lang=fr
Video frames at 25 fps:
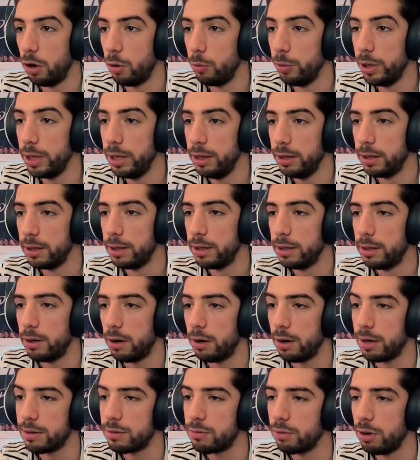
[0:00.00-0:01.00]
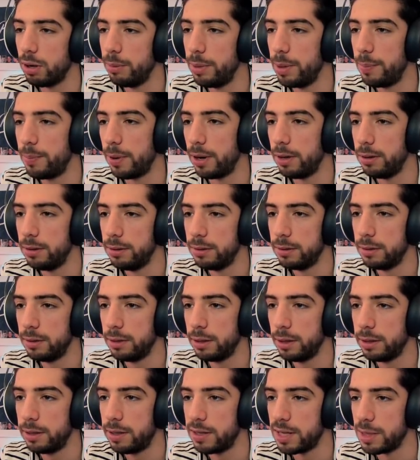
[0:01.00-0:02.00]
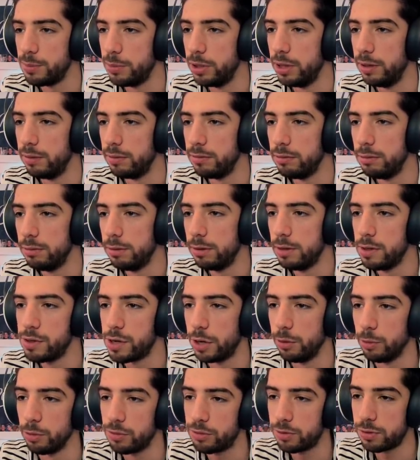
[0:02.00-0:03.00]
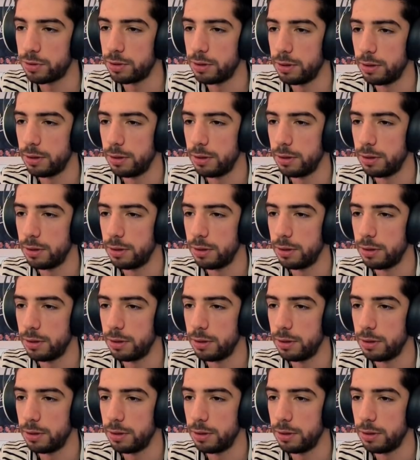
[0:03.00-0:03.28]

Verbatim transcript: Oh oui Alors là, si on la met pas, désabonnez-vous. J'annonce.